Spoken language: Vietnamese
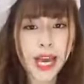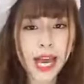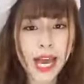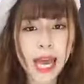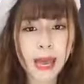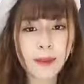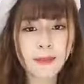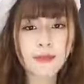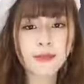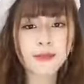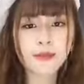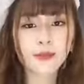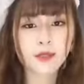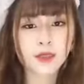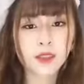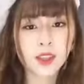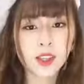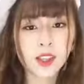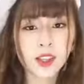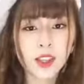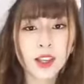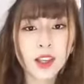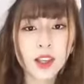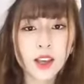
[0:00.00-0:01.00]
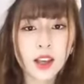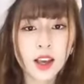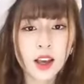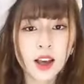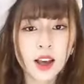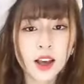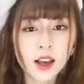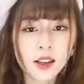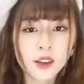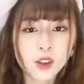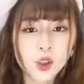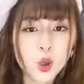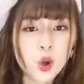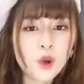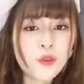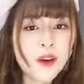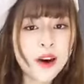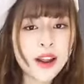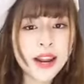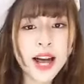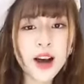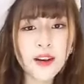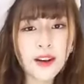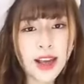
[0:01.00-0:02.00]
kem Túi
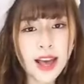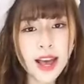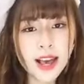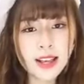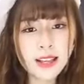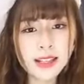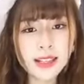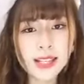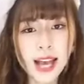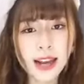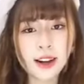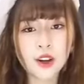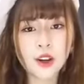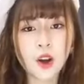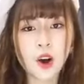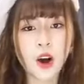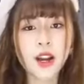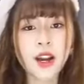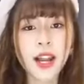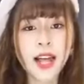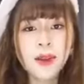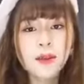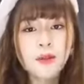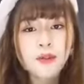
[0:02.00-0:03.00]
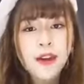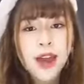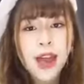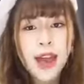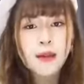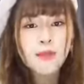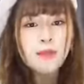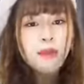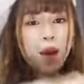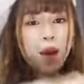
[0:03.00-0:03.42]
follow đã hết sạch rồi Linh Phan